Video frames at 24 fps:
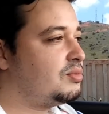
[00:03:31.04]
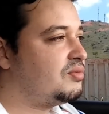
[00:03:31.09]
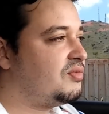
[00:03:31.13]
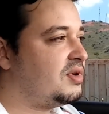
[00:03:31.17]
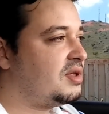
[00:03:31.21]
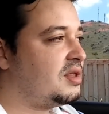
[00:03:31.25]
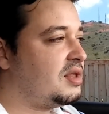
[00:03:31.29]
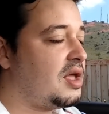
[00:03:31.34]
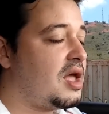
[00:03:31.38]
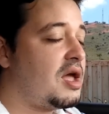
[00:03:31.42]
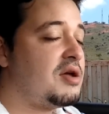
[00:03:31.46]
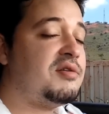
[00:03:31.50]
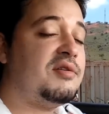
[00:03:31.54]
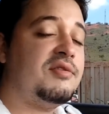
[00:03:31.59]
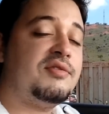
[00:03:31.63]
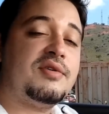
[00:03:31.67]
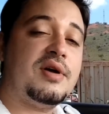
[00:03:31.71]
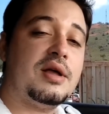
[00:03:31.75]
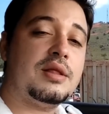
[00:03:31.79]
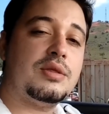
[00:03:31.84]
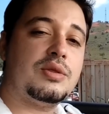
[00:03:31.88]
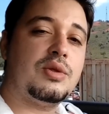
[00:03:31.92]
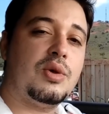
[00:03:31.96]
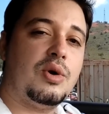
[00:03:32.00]
o BTR vai
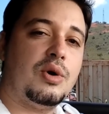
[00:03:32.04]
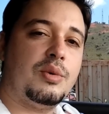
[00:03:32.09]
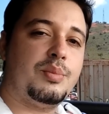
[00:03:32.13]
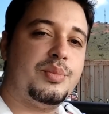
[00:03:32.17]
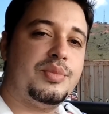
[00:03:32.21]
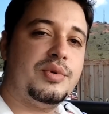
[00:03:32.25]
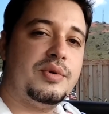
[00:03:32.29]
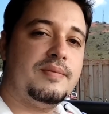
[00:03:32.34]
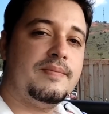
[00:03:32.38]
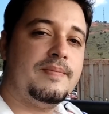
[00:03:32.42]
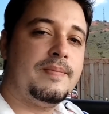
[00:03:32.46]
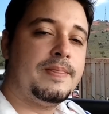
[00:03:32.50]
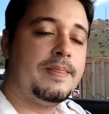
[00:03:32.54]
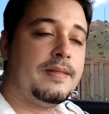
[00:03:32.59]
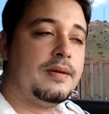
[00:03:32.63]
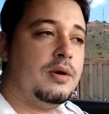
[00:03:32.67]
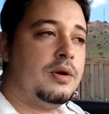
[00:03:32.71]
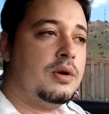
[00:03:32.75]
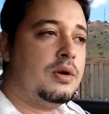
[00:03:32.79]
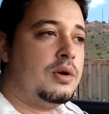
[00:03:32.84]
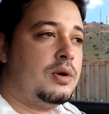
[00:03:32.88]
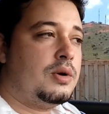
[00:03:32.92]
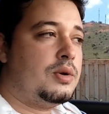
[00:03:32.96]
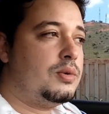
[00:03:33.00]
ficar top.
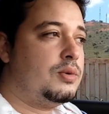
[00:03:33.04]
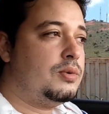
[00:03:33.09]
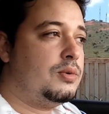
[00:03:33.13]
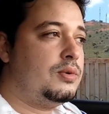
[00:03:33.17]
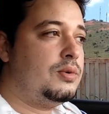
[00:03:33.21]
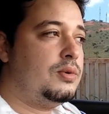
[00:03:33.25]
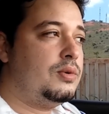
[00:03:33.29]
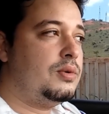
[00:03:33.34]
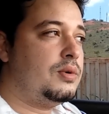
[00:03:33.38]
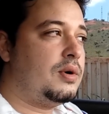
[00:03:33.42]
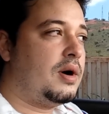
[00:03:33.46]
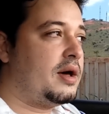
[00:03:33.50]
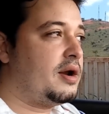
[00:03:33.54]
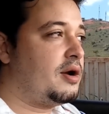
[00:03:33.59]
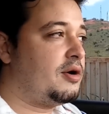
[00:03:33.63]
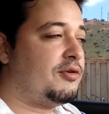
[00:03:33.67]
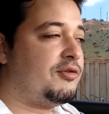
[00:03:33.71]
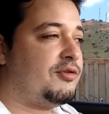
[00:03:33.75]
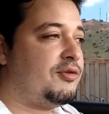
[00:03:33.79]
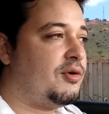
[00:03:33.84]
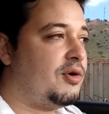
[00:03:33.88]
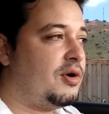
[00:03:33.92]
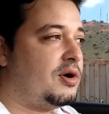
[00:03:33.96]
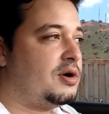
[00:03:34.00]
O
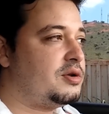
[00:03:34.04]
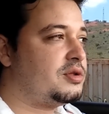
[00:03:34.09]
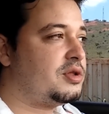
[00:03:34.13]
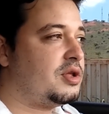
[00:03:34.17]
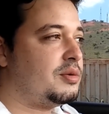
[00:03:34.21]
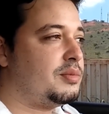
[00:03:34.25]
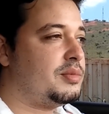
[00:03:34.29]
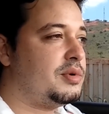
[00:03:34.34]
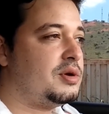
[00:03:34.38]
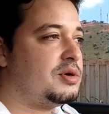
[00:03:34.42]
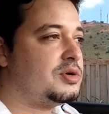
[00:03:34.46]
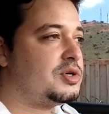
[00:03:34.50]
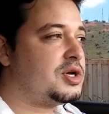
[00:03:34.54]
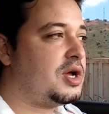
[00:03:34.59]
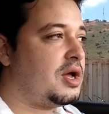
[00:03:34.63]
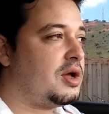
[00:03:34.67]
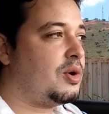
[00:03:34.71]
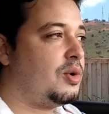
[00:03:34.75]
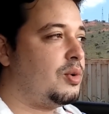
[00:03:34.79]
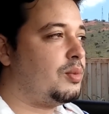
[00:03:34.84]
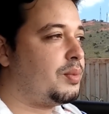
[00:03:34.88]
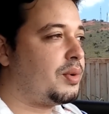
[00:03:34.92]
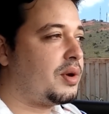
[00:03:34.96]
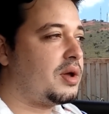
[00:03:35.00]
aerofólio também eu já
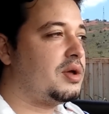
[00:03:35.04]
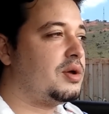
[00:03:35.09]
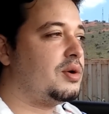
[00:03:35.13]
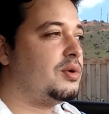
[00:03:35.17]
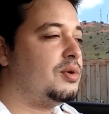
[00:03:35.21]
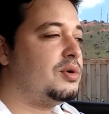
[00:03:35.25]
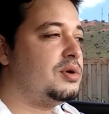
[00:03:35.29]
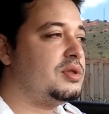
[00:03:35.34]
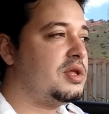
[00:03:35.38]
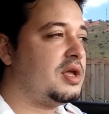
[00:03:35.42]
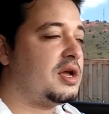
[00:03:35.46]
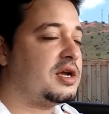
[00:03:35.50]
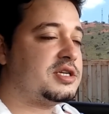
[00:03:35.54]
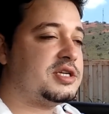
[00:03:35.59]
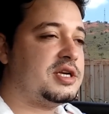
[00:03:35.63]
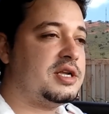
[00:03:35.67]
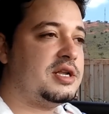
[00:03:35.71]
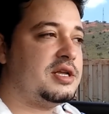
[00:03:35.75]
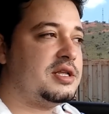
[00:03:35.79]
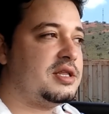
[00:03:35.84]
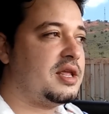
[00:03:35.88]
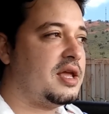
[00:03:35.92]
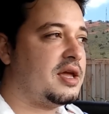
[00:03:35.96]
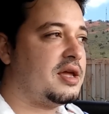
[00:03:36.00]
comprei ontem, achei
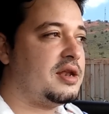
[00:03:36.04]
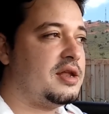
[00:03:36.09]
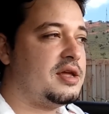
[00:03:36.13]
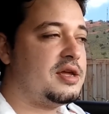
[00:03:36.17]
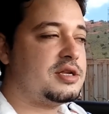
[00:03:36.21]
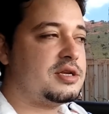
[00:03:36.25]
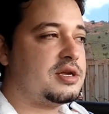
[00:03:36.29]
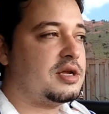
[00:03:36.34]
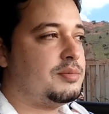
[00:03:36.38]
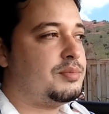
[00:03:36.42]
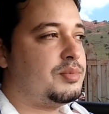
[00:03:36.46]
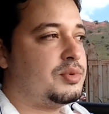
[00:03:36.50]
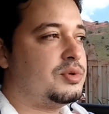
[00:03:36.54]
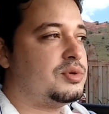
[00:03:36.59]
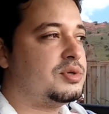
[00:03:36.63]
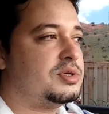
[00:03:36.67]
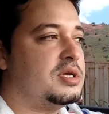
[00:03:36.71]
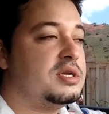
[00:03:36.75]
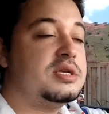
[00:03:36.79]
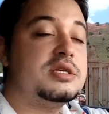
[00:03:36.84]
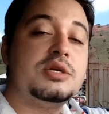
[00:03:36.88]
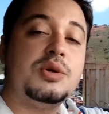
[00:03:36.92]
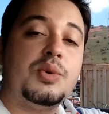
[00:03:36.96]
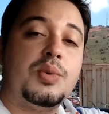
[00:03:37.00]
na internet aí por
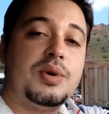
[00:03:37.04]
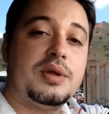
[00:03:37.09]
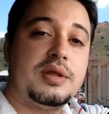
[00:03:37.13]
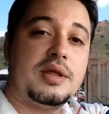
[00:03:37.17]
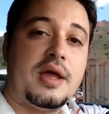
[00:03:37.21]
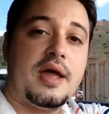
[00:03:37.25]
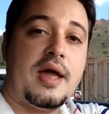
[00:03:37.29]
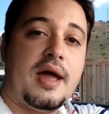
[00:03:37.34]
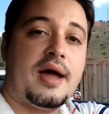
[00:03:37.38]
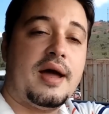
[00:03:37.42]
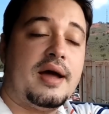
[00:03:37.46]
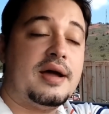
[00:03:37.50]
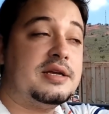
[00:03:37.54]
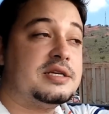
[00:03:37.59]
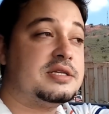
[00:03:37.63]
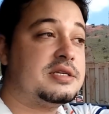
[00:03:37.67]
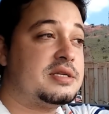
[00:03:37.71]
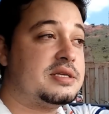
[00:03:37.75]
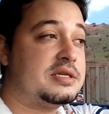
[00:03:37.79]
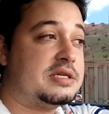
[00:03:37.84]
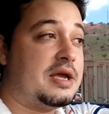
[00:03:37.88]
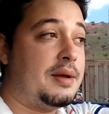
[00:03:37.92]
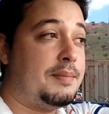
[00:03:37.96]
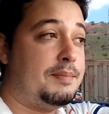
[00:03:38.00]
250
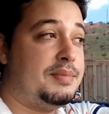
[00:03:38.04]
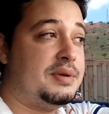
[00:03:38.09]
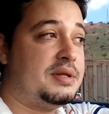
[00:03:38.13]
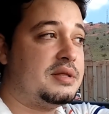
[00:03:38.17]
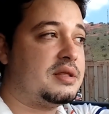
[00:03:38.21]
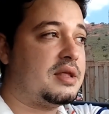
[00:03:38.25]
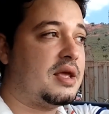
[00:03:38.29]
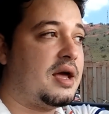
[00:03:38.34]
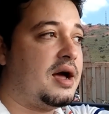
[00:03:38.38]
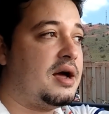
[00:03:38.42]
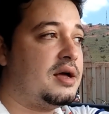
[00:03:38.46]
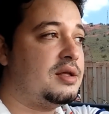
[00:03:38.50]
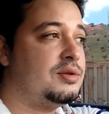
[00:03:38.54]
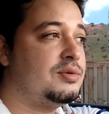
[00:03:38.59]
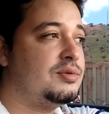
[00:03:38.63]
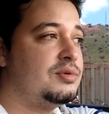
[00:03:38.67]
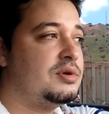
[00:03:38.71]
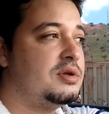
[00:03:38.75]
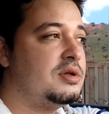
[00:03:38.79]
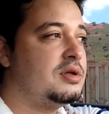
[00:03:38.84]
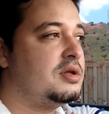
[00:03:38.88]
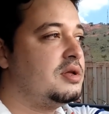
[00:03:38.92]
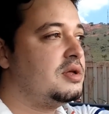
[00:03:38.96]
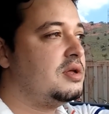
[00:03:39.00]
reais, tá já pintado.
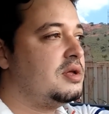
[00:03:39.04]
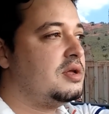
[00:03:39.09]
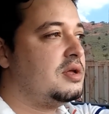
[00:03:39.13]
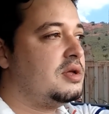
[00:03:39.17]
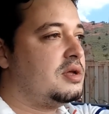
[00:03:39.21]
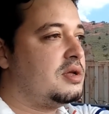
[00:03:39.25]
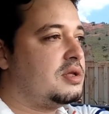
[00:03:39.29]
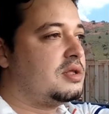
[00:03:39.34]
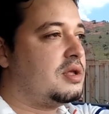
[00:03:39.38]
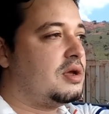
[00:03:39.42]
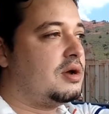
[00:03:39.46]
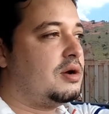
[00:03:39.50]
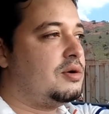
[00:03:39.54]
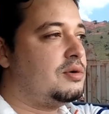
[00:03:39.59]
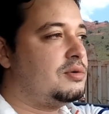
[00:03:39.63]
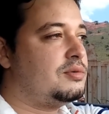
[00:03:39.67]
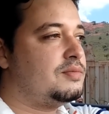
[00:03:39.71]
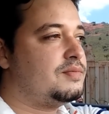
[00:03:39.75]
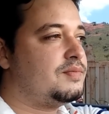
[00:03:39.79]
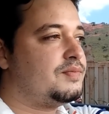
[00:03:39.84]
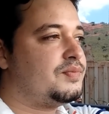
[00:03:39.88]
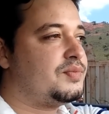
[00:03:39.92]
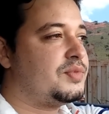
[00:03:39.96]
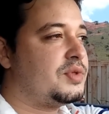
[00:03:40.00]

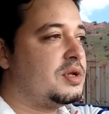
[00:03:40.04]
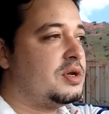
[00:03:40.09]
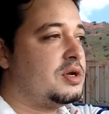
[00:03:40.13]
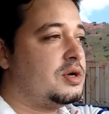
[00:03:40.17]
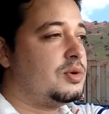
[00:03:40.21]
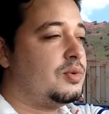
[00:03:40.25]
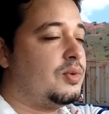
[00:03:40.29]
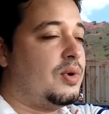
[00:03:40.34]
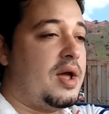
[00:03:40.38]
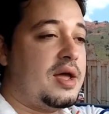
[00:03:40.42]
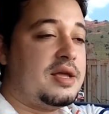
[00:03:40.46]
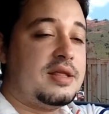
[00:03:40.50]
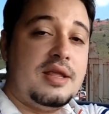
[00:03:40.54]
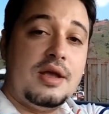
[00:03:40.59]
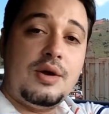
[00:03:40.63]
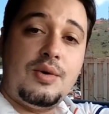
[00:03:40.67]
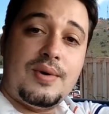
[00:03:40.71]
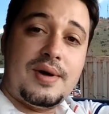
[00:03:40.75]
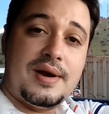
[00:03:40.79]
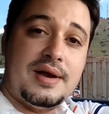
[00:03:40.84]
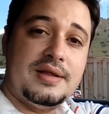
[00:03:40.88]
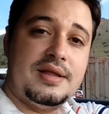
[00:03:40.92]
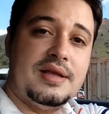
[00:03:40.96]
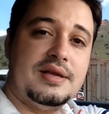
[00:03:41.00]
Então, o
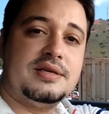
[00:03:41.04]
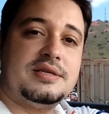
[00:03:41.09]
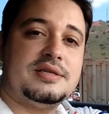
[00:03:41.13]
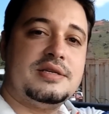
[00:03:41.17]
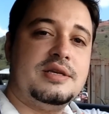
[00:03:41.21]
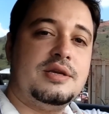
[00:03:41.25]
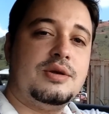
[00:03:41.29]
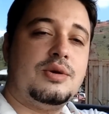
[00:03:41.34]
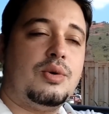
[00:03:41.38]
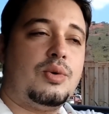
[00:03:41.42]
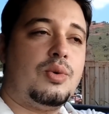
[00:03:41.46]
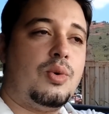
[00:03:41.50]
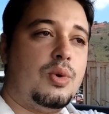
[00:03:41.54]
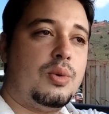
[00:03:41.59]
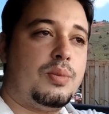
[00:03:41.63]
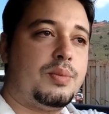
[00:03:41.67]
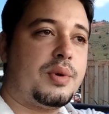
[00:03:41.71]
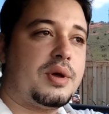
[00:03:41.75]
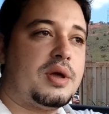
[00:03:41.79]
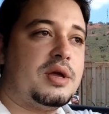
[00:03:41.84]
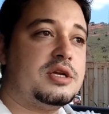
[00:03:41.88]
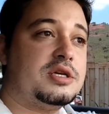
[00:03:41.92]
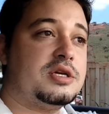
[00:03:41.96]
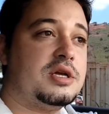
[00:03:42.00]
RD45 eu
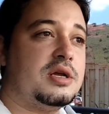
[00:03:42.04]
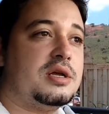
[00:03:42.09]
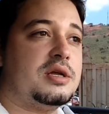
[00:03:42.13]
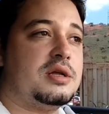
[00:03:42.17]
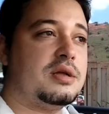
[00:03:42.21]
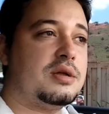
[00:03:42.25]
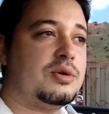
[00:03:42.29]
comprei,